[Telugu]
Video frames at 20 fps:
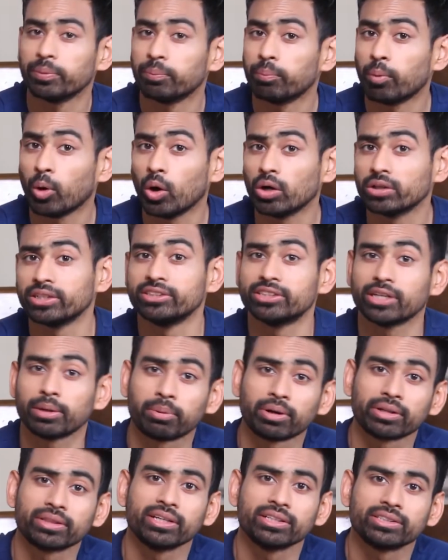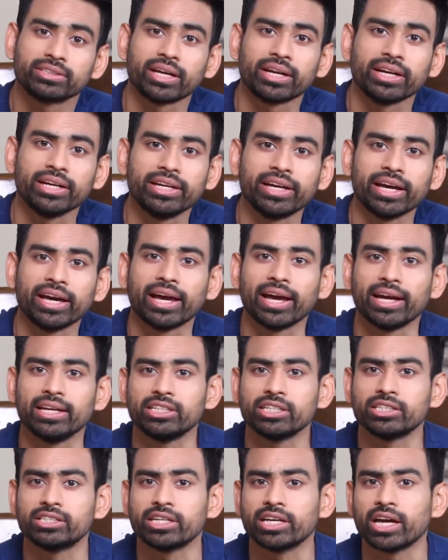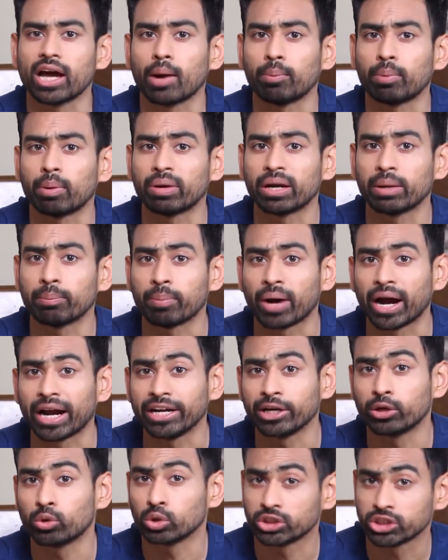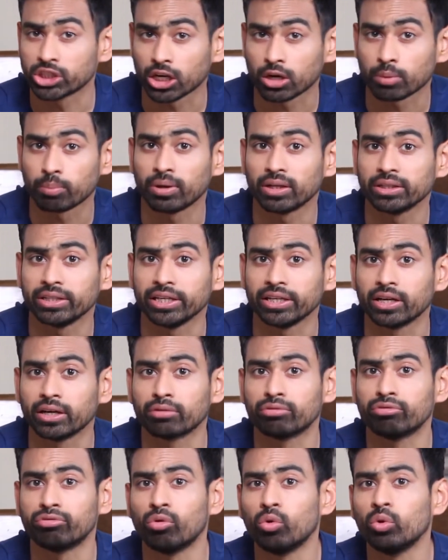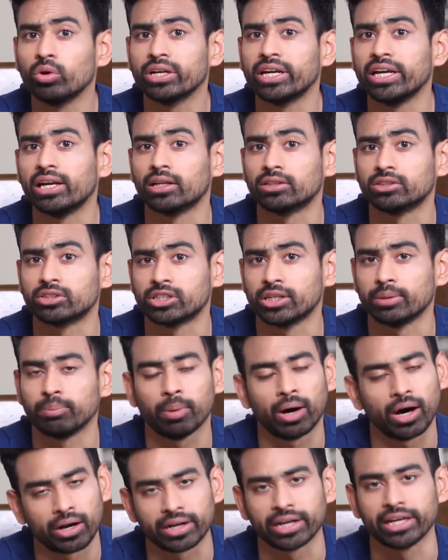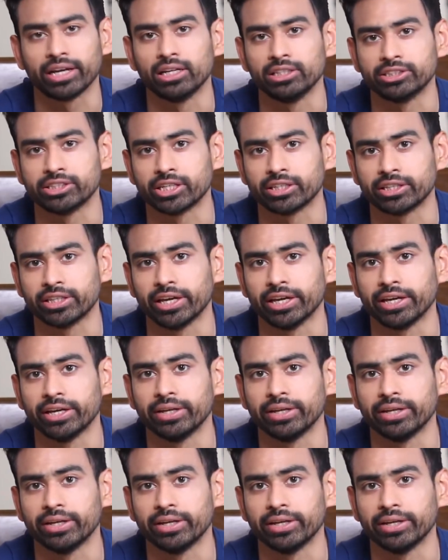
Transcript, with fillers: ఒక మంచి పద్ధతి ఉంది దాంతో మీరు మీ మైండ్కి ఇచ్చి ఫోన్ నుండి దూరం చేసుకోవచ్చు